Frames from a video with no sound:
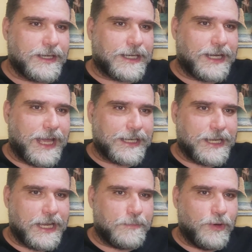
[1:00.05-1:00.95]
Clark
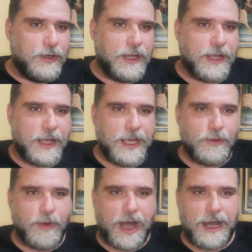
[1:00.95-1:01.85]
Gable e
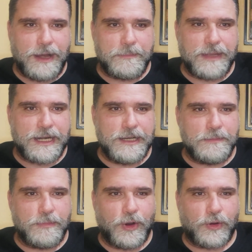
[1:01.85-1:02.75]
qua
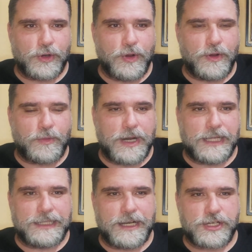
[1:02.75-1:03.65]
Marilyn Monroe,
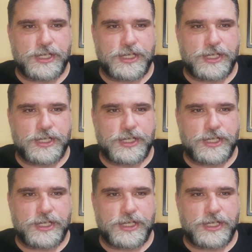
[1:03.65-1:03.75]
quella nella